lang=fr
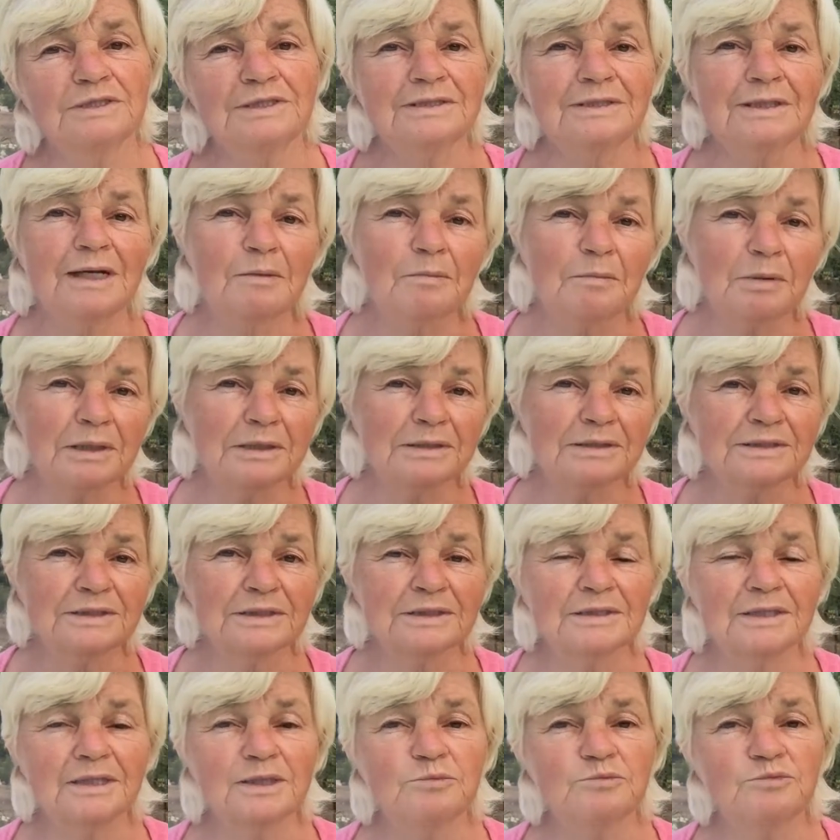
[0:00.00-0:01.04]
donc qui
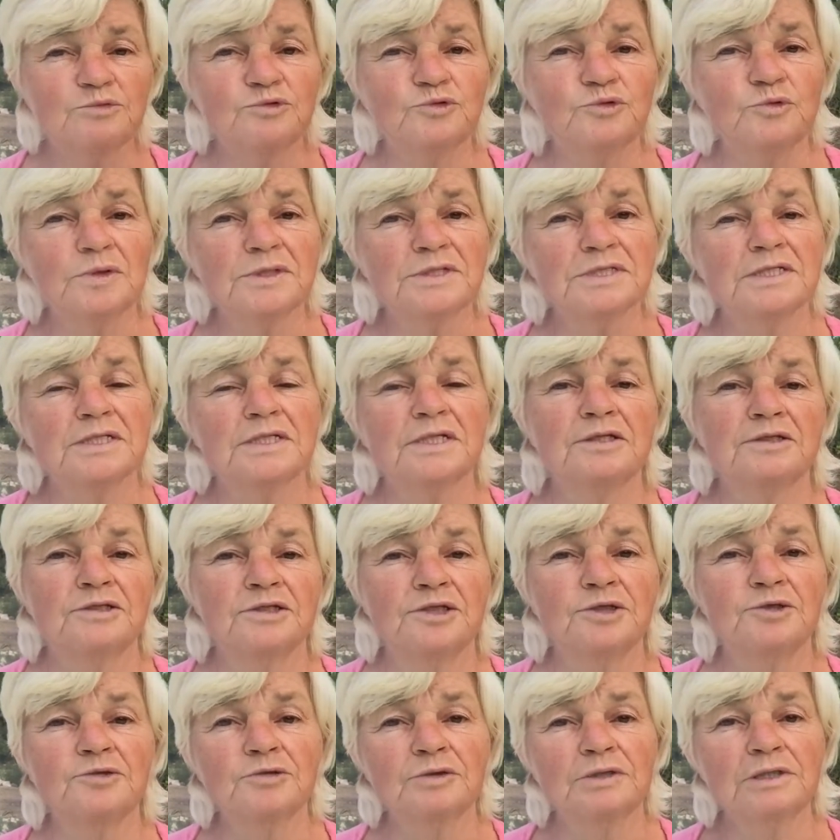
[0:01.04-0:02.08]
appartiendraient plutôt à ces
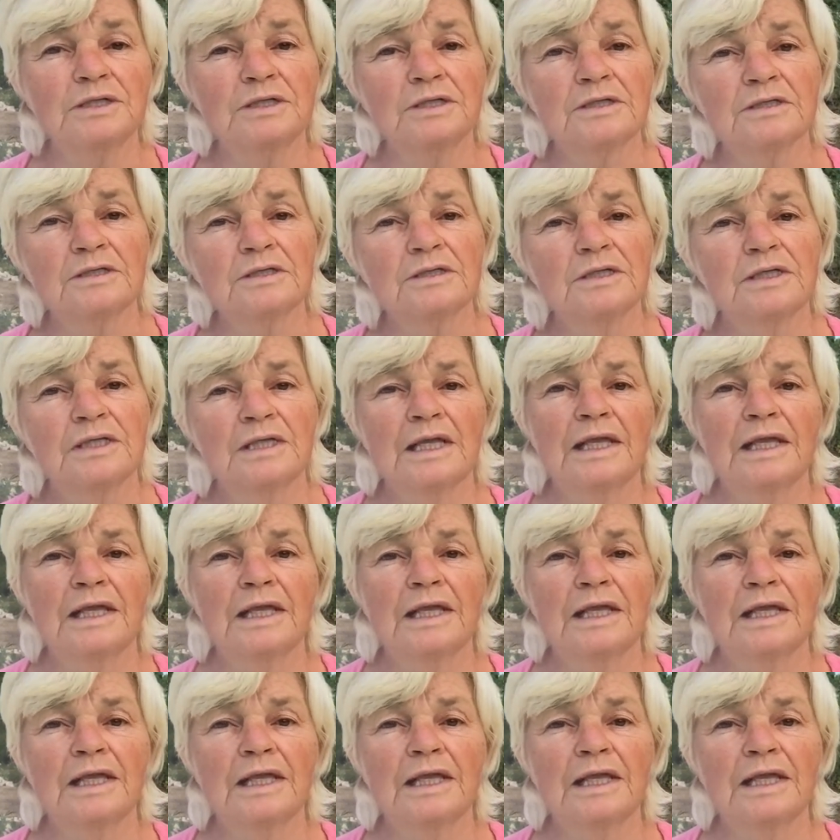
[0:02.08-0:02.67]
catégories-là.